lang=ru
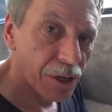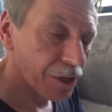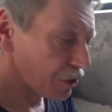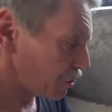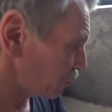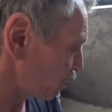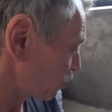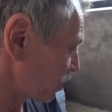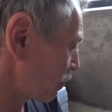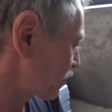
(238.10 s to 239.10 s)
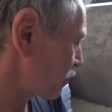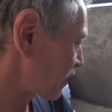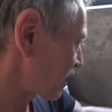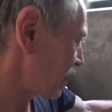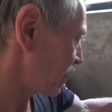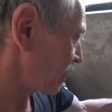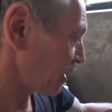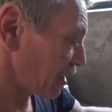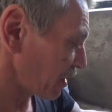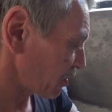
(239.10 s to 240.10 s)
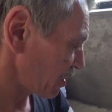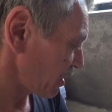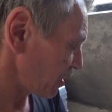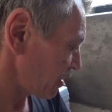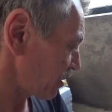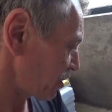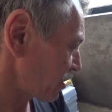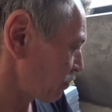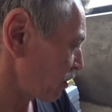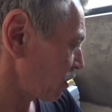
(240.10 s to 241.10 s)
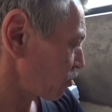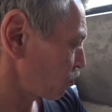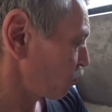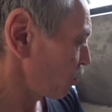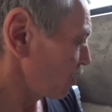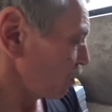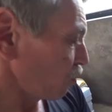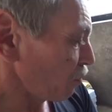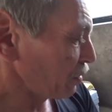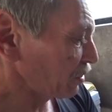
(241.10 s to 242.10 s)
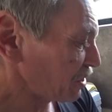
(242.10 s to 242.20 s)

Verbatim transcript: ничего, там специальные натяжные есть, сейчас покажу. Купил